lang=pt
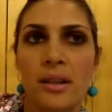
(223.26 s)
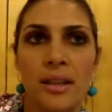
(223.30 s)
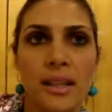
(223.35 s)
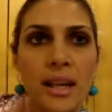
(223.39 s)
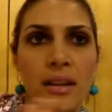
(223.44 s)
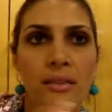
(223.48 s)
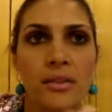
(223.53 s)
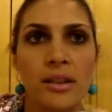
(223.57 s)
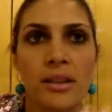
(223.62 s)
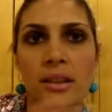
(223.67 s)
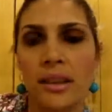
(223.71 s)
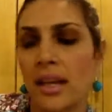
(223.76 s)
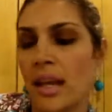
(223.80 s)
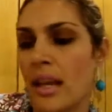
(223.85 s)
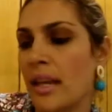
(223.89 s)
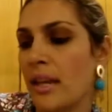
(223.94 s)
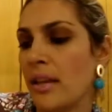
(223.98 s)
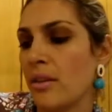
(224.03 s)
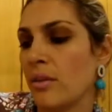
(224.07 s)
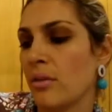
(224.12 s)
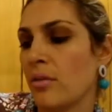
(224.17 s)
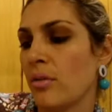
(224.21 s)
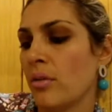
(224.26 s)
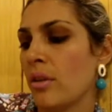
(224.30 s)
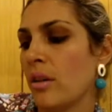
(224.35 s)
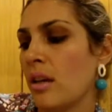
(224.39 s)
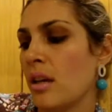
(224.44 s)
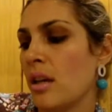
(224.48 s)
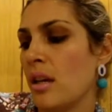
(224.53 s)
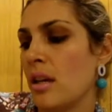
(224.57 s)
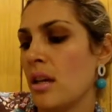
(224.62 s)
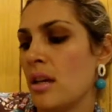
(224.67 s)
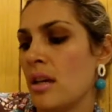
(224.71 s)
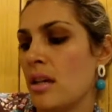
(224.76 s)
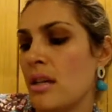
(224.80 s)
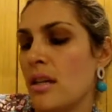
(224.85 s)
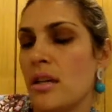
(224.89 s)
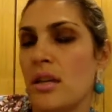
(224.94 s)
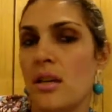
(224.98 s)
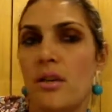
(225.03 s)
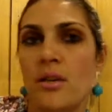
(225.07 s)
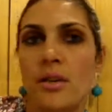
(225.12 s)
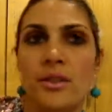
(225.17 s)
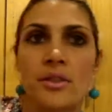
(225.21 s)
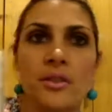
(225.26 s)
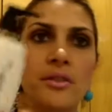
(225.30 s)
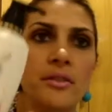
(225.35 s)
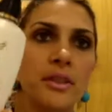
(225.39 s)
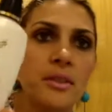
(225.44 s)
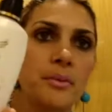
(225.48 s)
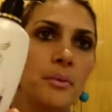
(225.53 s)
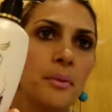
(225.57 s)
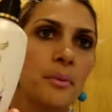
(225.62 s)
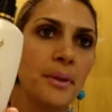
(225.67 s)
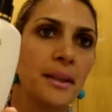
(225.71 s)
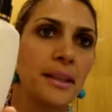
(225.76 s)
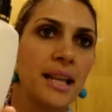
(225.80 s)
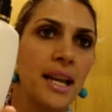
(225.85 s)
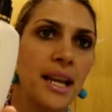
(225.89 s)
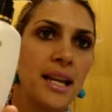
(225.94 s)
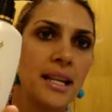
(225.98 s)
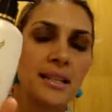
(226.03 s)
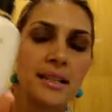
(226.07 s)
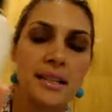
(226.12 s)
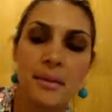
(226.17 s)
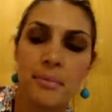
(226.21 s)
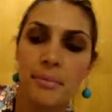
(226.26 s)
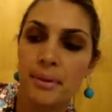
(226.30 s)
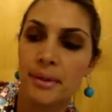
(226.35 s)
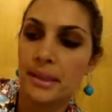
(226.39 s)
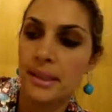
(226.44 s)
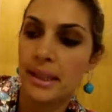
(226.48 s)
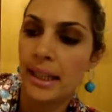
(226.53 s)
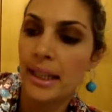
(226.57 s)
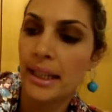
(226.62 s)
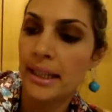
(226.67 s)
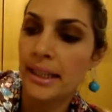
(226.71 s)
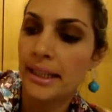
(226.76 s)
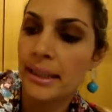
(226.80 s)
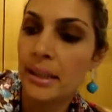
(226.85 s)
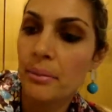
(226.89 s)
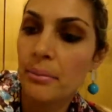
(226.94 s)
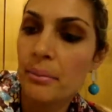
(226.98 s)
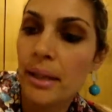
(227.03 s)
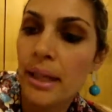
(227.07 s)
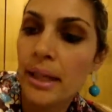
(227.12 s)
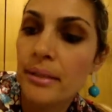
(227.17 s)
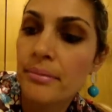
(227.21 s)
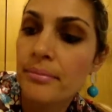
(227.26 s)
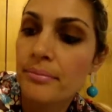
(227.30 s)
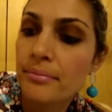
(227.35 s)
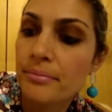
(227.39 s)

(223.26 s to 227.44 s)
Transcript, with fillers: estava caindo e eu resolvi experimentar esse da Pantene também.